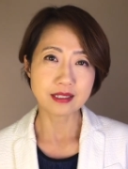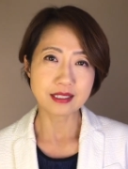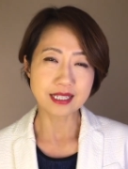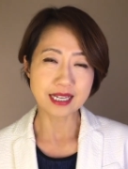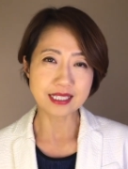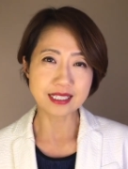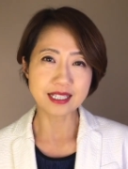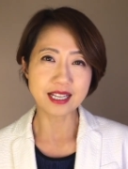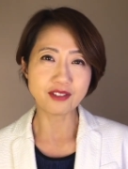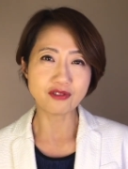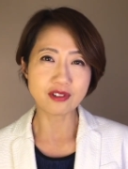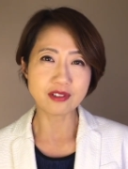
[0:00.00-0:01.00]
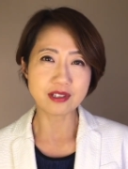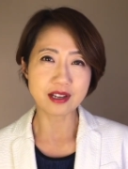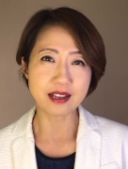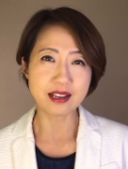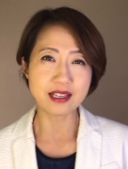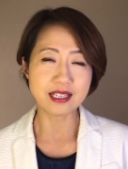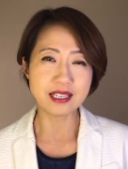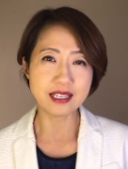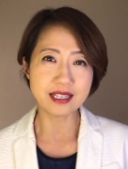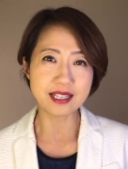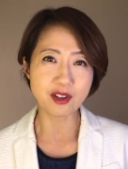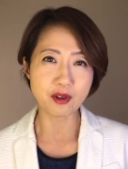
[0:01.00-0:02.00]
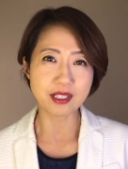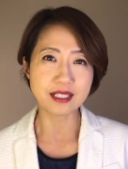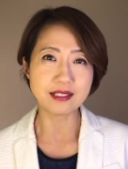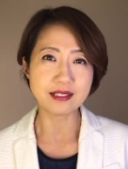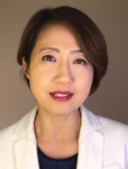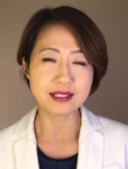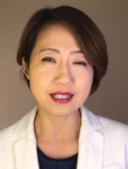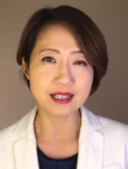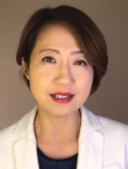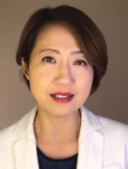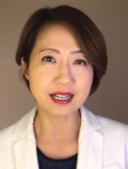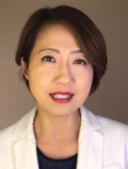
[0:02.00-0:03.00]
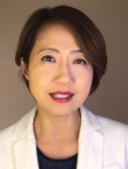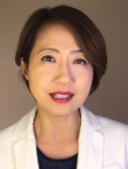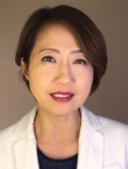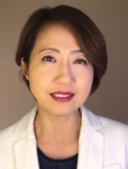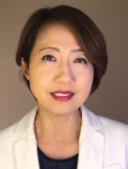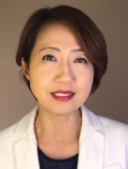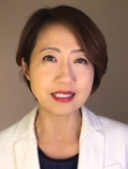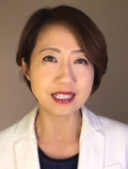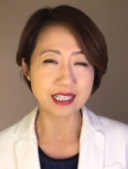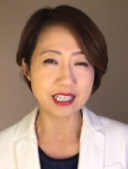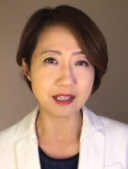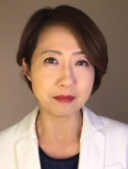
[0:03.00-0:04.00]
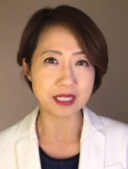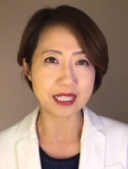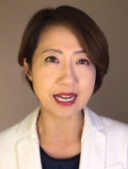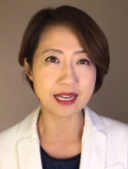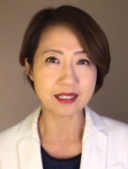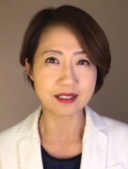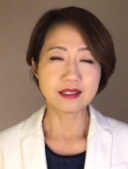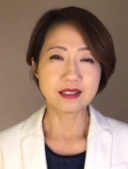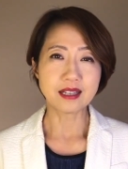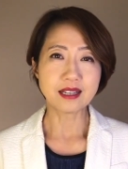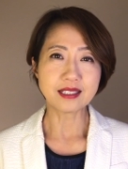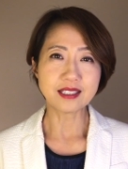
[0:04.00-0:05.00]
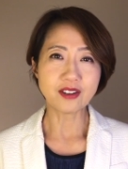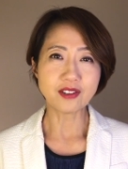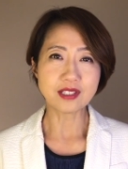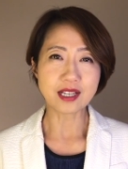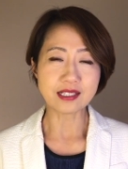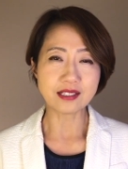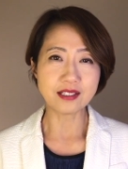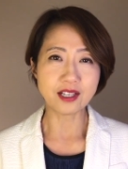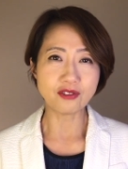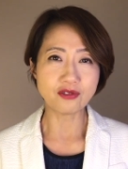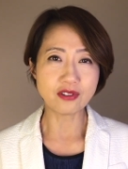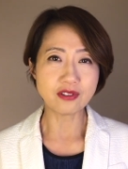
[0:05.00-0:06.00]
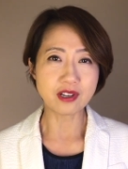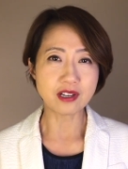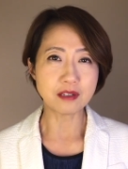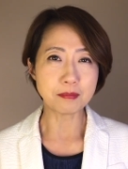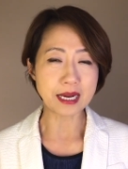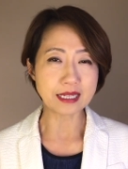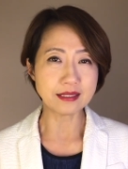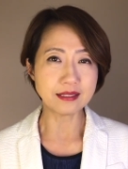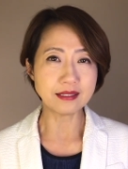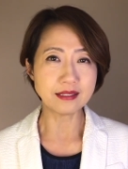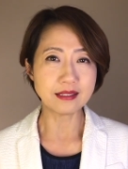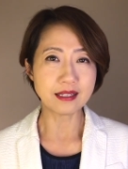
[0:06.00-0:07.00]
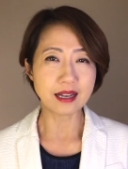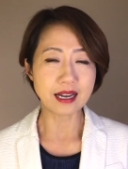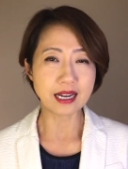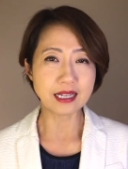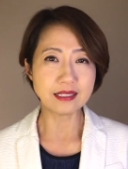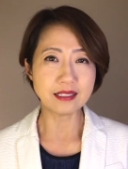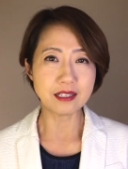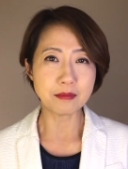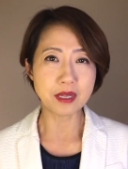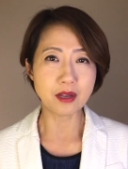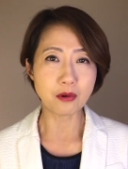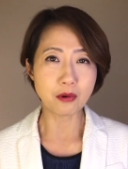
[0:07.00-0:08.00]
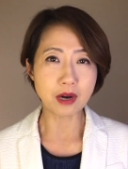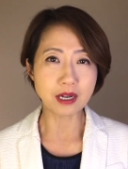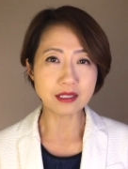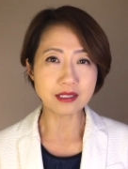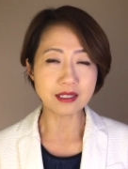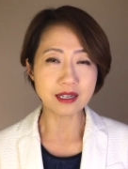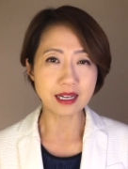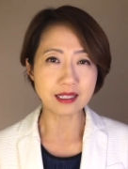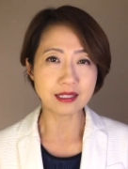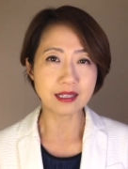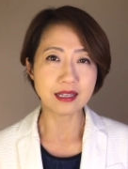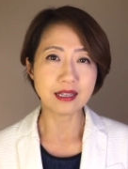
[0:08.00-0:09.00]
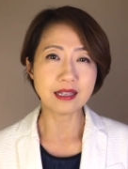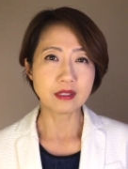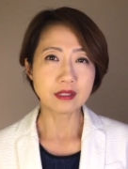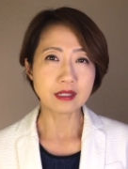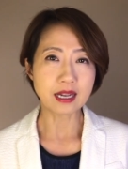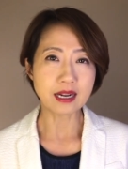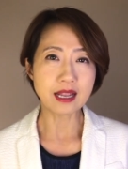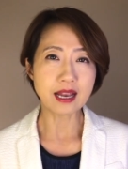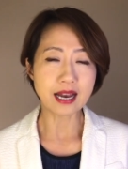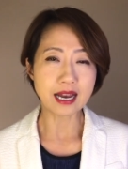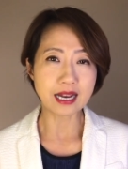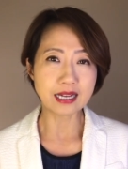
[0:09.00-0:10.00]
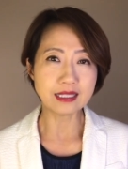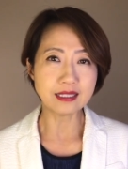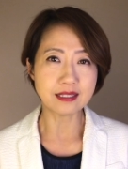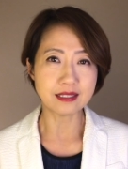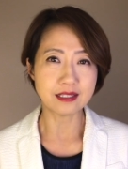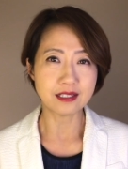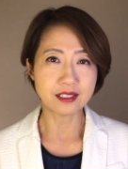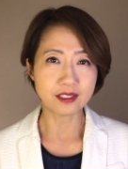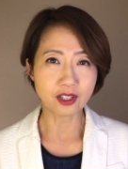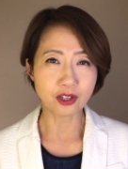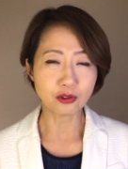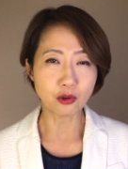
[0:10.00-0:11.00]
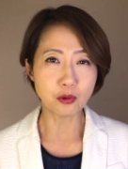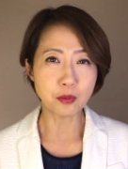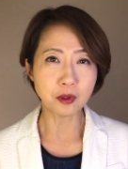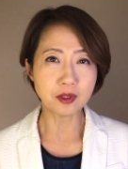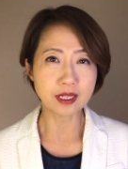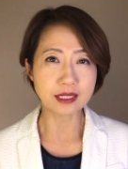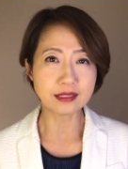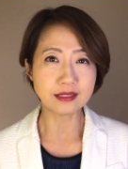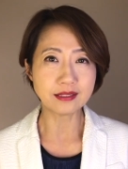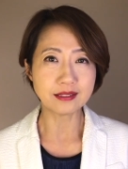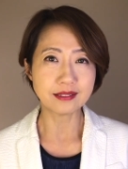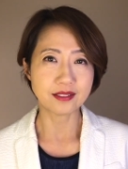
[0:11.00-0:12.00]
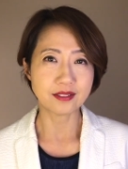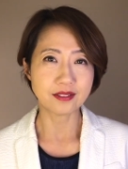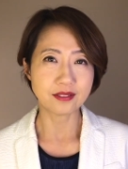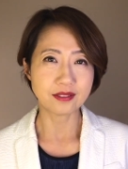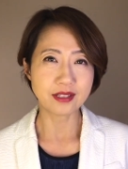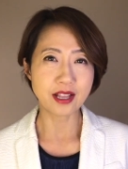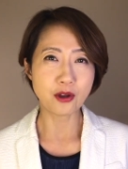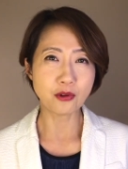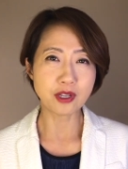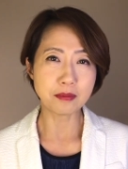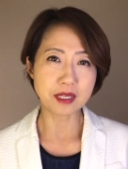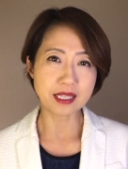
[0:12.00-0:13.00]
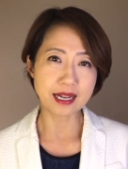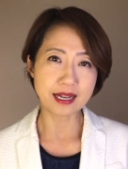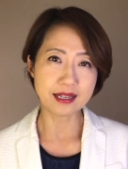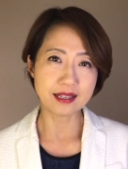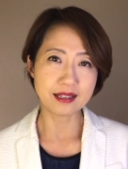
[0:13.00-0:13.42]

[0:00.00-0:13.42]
자신의 유전자에 이익이 되는 일을 한다는 이야기입니다. 따라서 자신의 유전자를 받은 아이들임이 확실한 딸의 아이들을 더 돌본다는 내용입니다.